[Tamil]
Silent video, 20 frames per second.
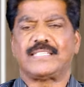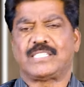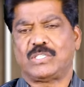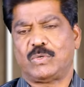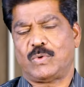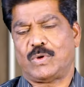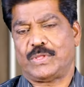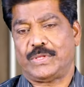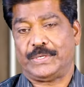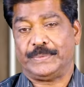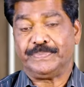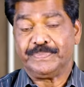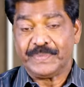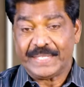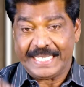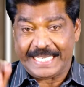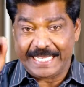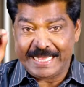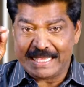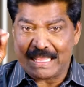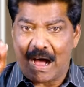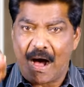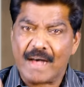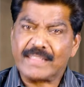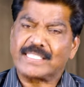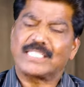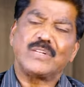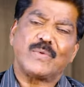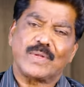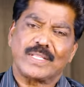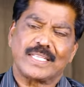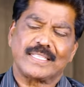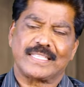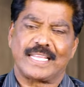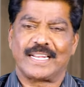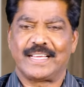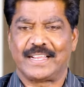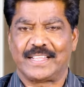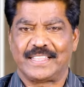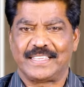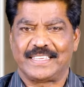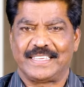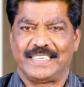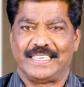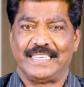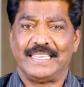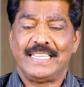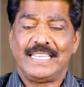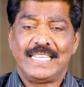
ஆசீர்வாதம் இந்த ஆசீர்வாதம் தருகிறதுக்கு